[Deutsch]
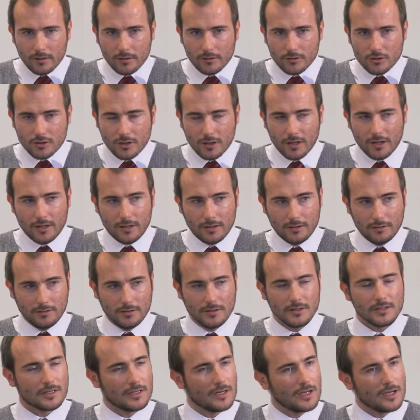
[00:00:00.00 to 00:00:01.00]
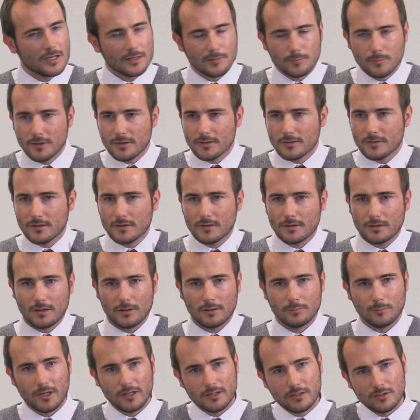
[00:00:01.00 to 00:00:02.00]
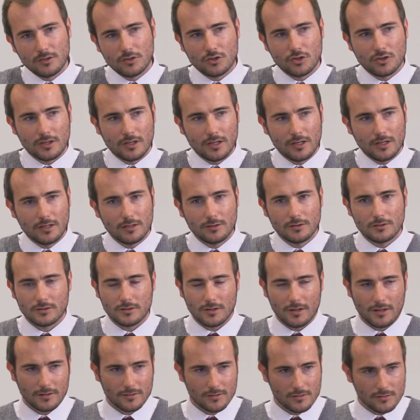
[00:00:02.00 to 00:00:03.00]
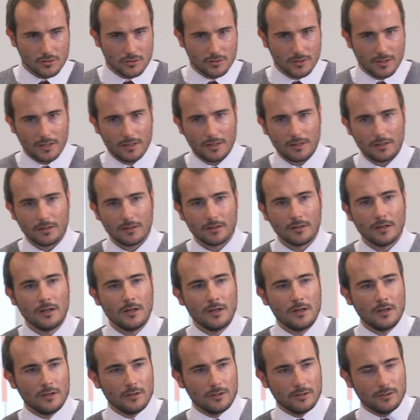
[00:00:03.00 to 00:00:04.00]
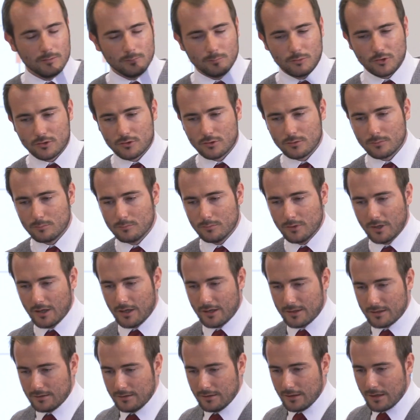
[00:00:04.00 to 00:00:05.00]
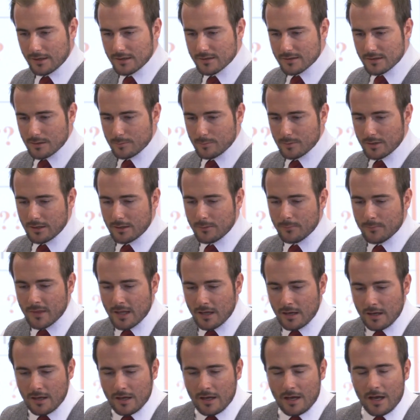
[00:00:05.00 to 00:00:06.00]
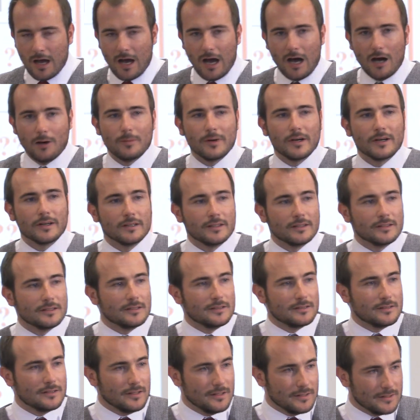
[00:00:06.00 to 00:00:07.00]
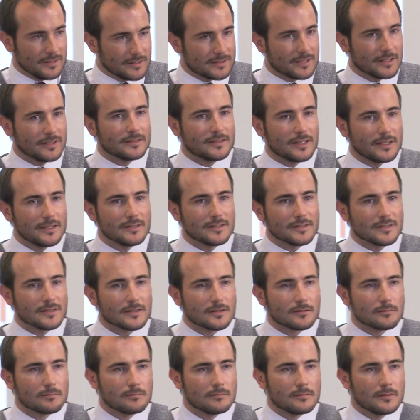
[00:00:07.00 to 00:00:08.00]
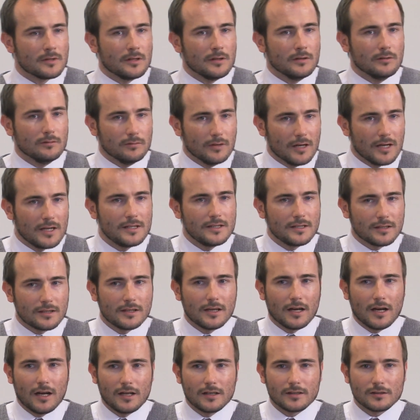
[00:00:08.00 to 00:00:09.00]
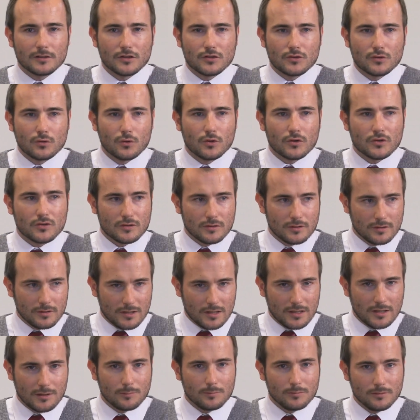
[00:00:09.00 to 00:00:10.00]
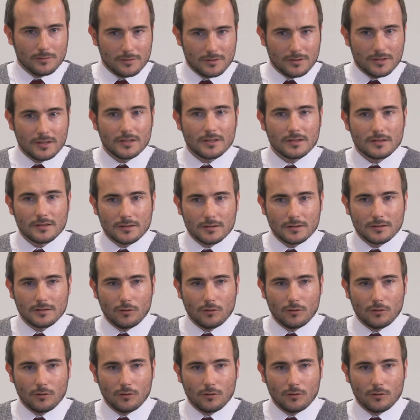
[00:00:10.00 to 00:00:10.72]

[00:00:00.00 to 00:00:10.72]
steigen nicht gleichmäßig, an manchen Stellen steigen sie schneller, in bestimmten Bereichen langsamer, aber in der Tendenz, weil die realen Ressourcen eben nicht